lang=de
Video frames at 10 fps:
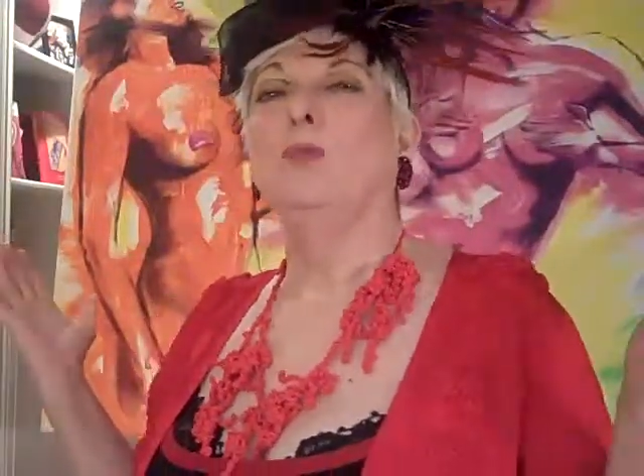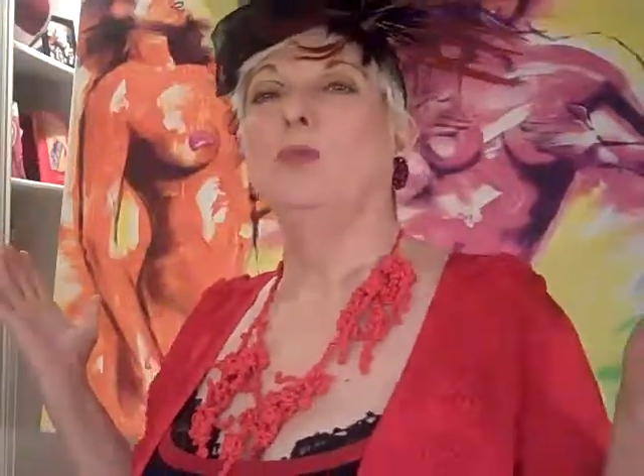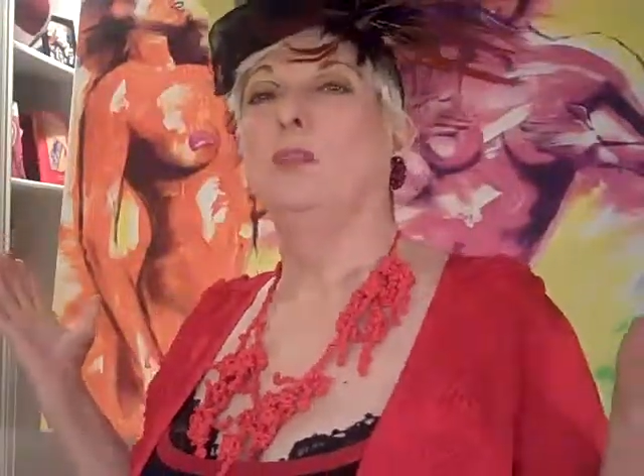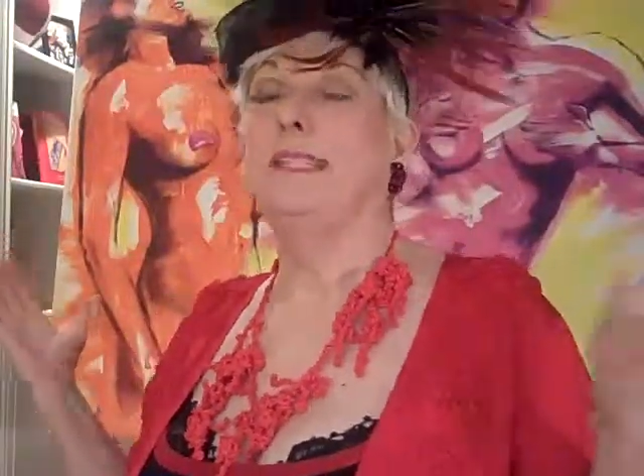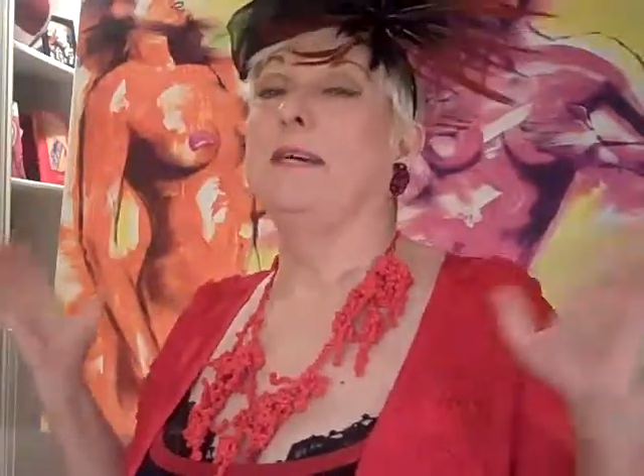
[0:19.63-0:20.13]

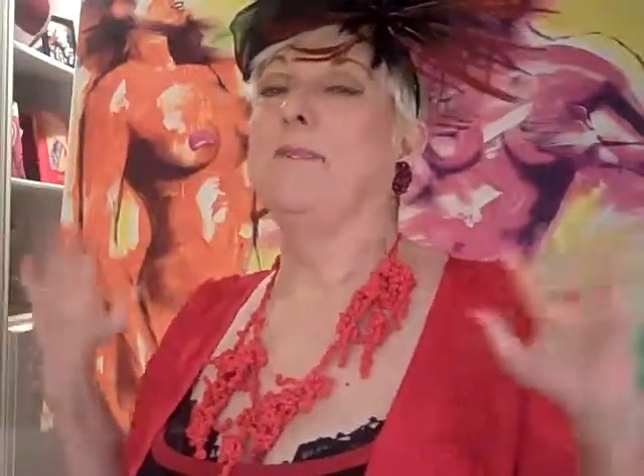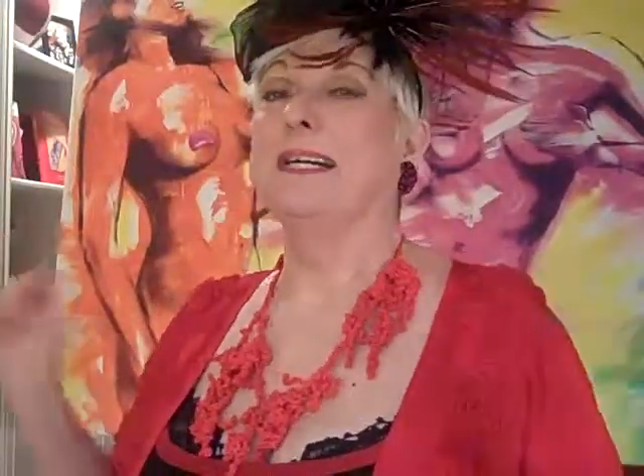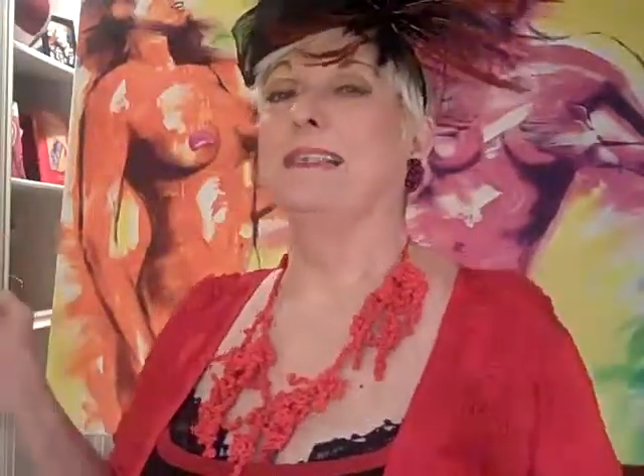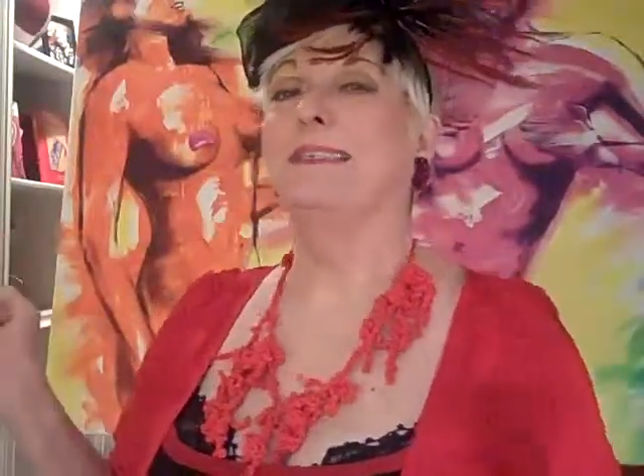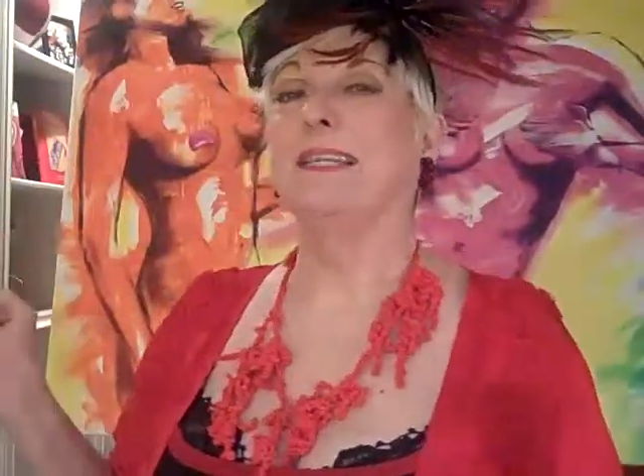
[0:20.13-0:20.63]
und der
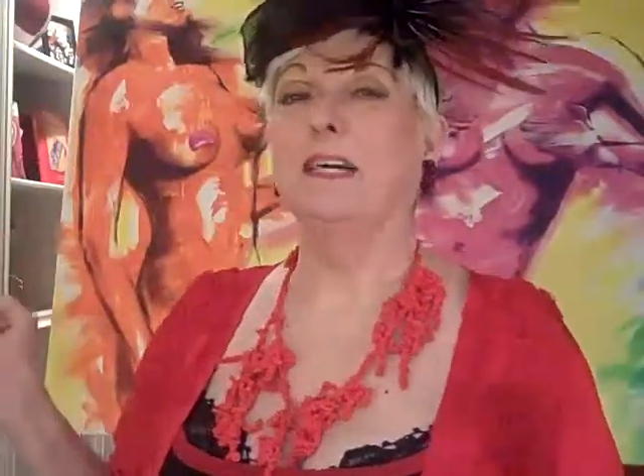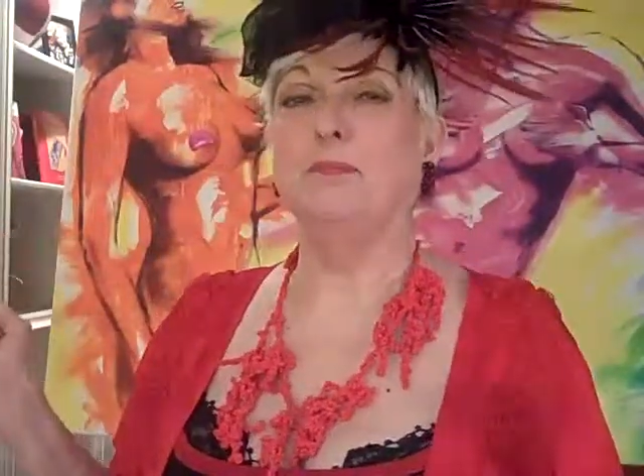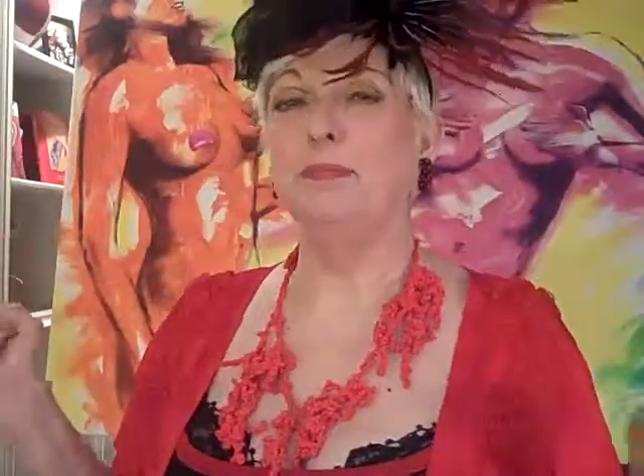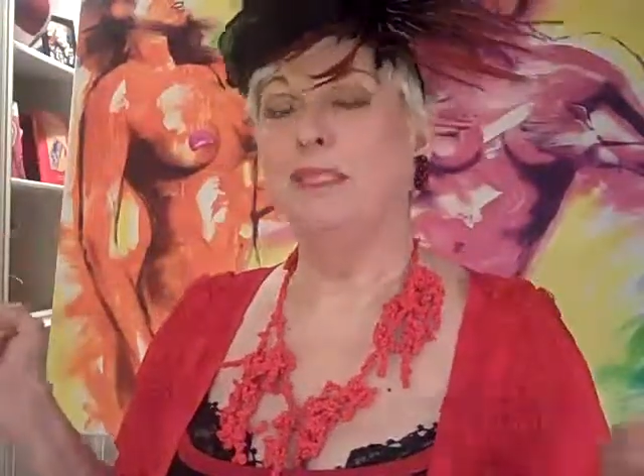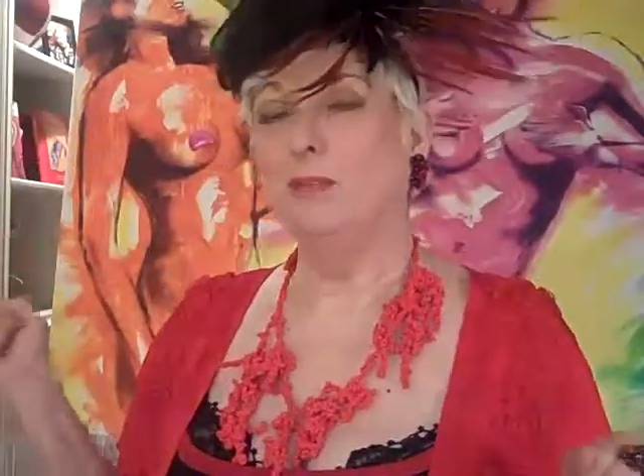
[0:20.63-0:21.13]
macht eine
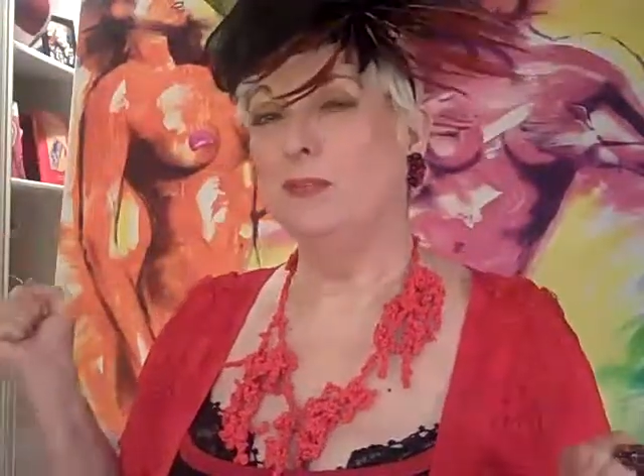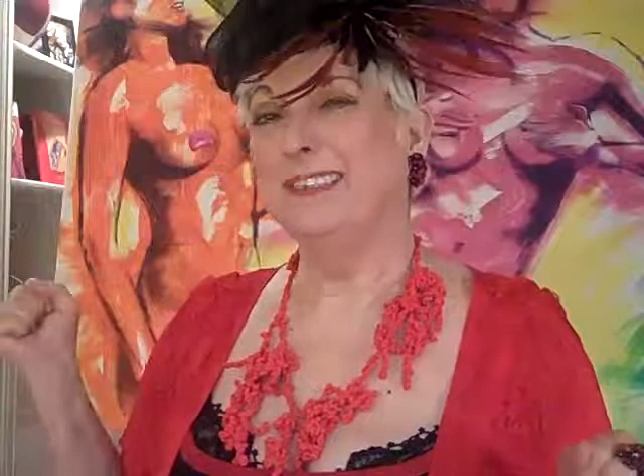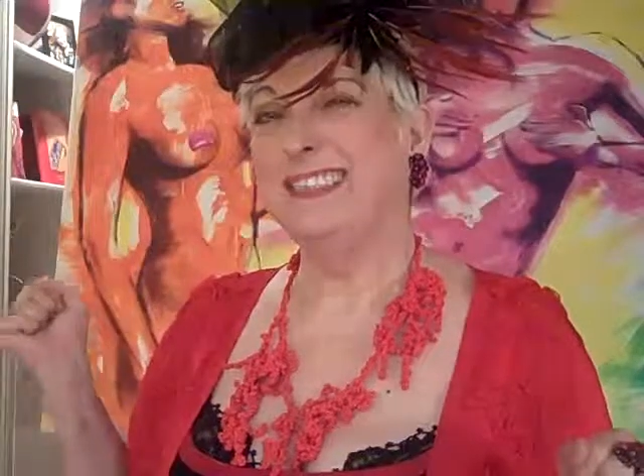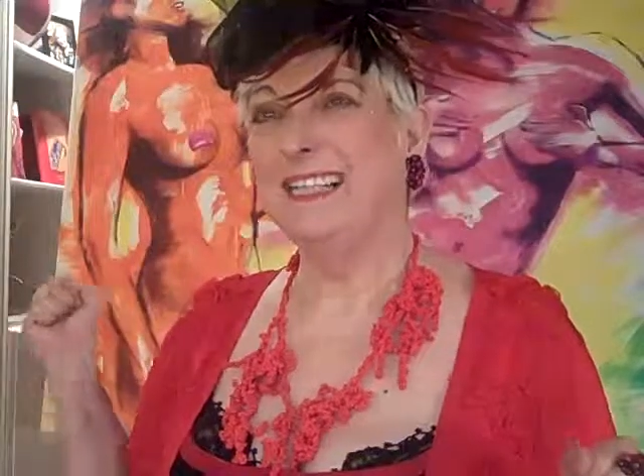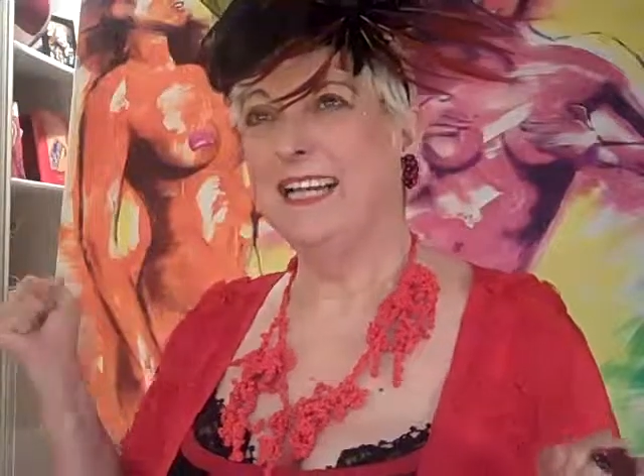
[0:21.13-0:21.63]
Therapie
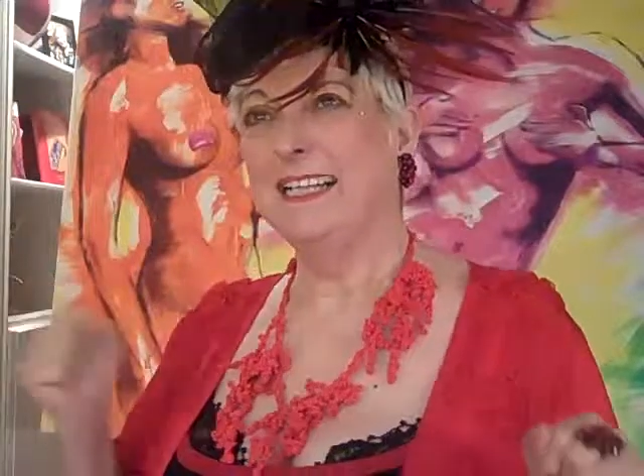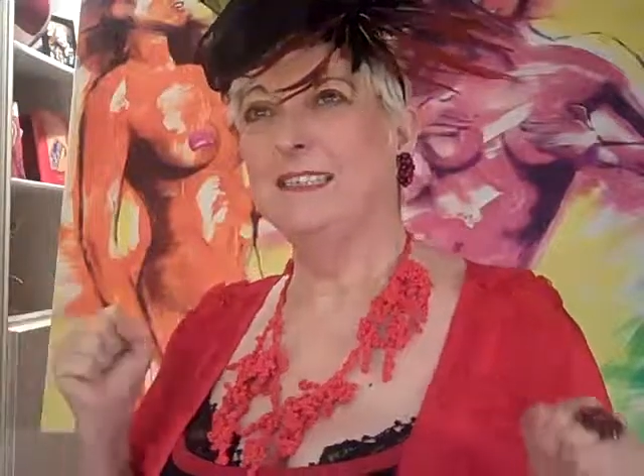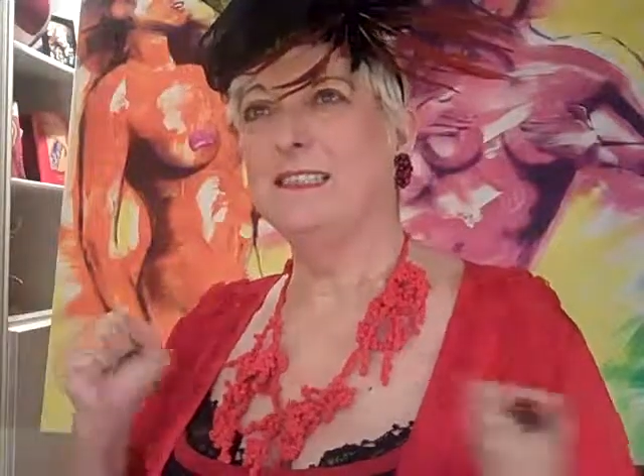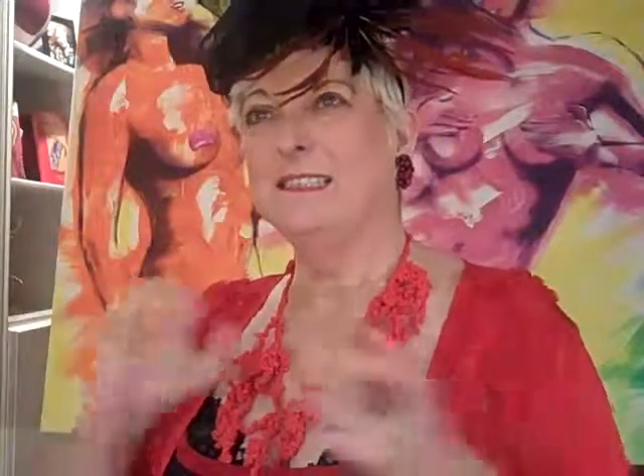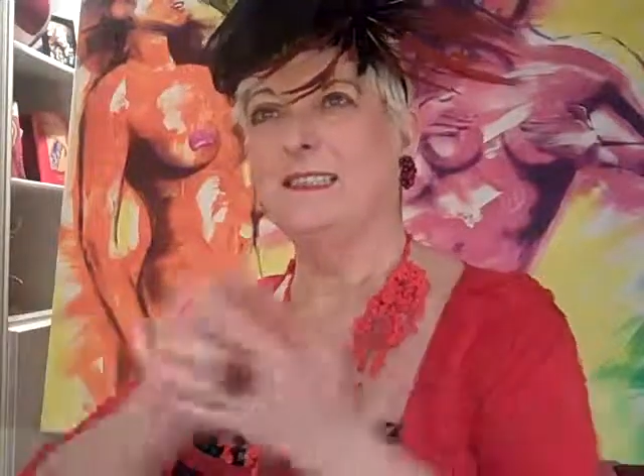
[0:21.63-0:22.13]
und der
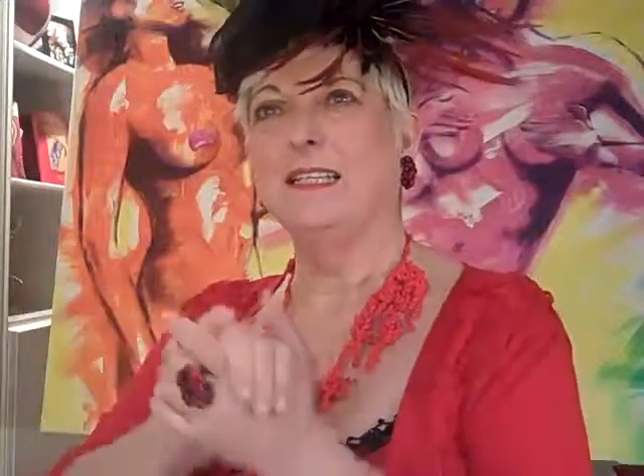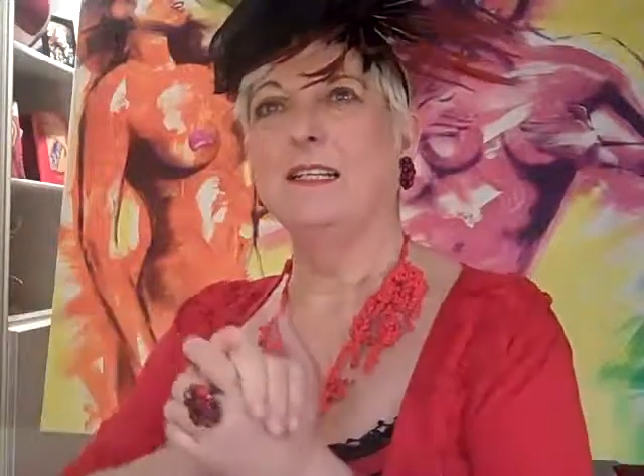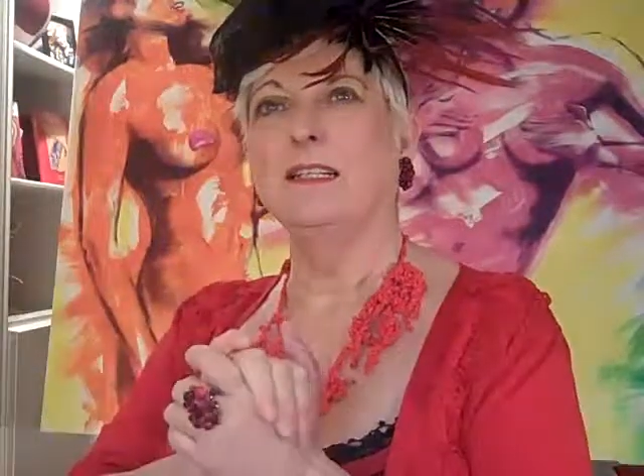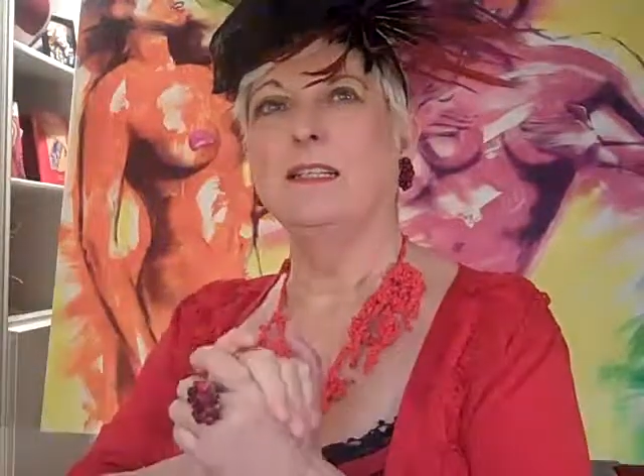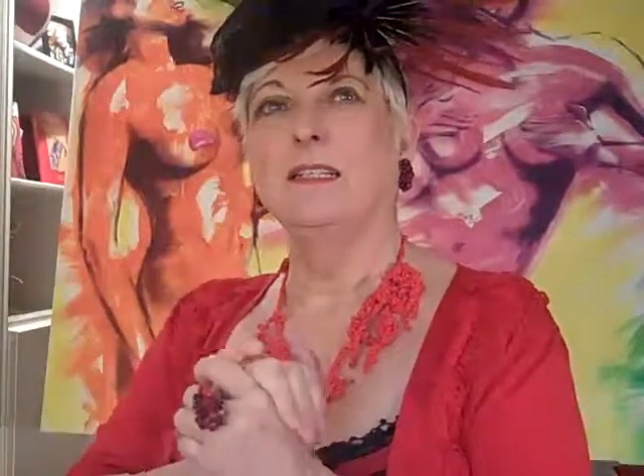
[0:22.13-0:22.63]
hat es
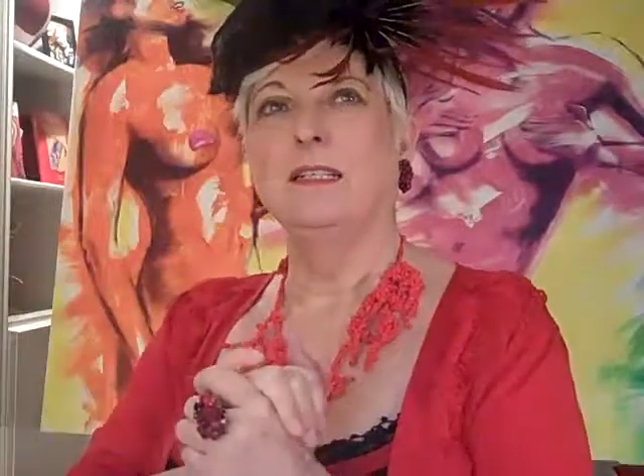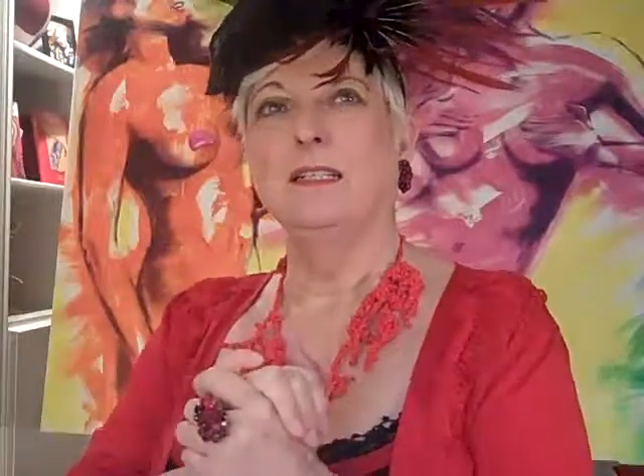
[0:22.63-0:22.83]
ja,